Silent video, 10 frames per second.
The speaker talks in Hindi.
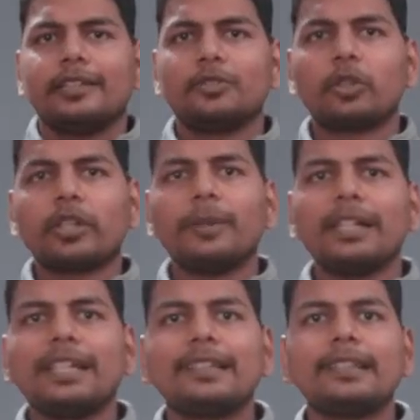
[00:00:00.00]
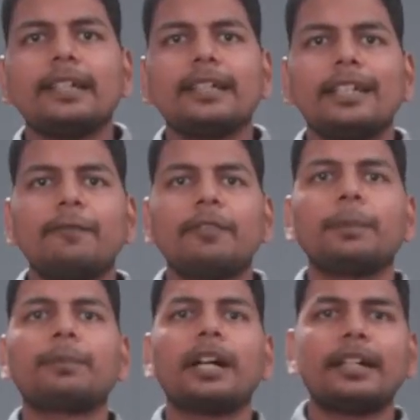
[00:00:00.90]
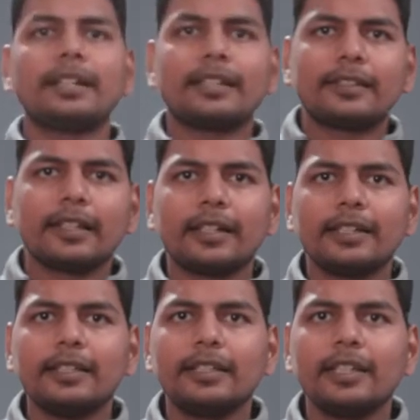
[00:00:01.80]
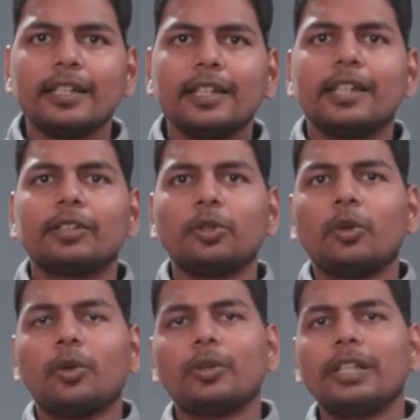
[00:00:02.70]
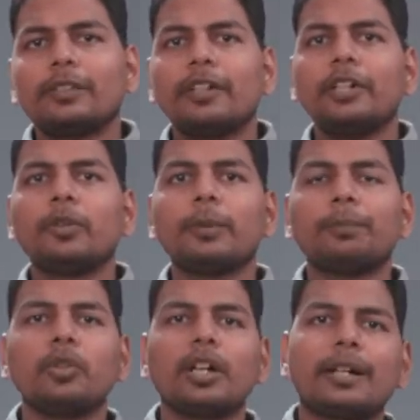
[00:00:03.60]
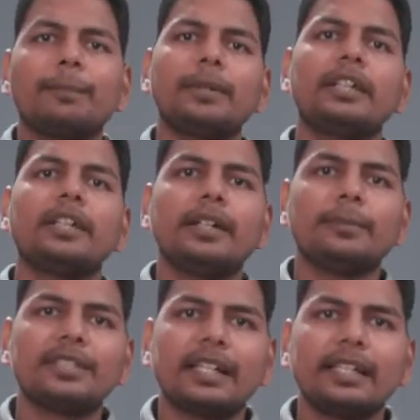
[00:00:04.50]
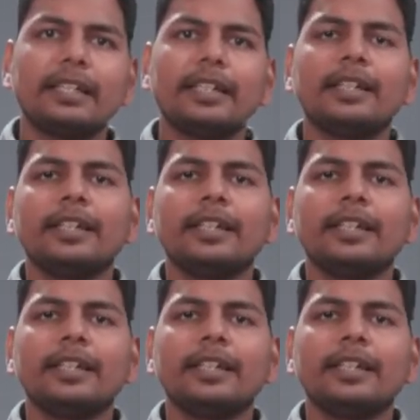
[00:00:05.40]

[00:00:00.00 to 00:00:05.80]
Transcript: जो कि मैंने रिसेंटली फ्लिपकार्ट से खरीदी थी तो इस वीडियो में पूरा कम्प्लीटली हम जानेंगे